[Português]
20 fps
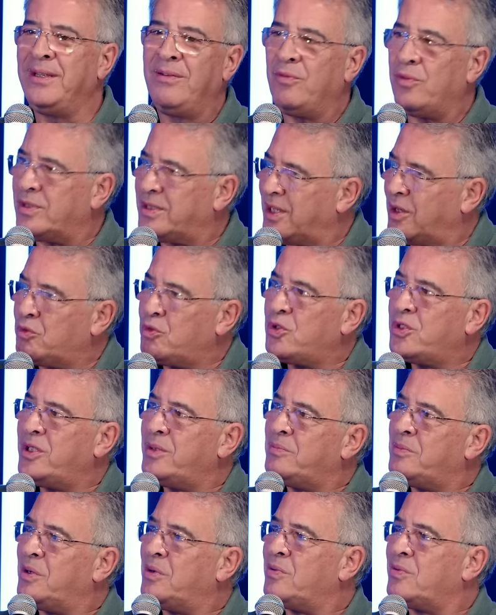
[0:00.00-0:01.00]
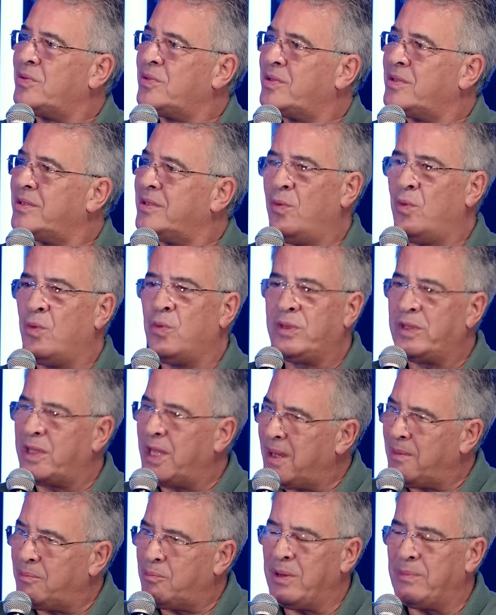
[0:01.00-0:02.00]
Você é dos irmãos. O
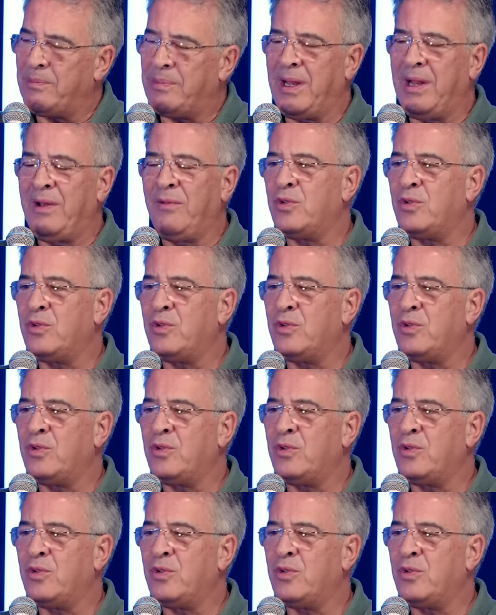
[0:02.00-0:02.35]
tempo é para ele.